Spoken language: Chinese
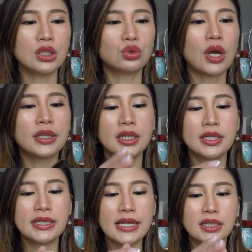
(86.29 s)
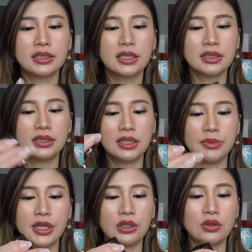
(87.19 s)
妆呢，在这个测试里
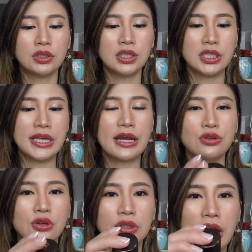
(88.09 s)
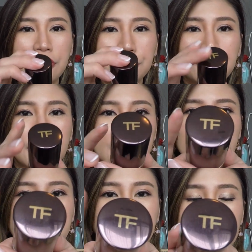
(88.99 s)
面都是一样用 Tom Ford 的这
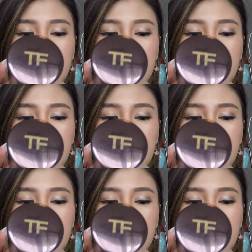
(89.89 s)
个粉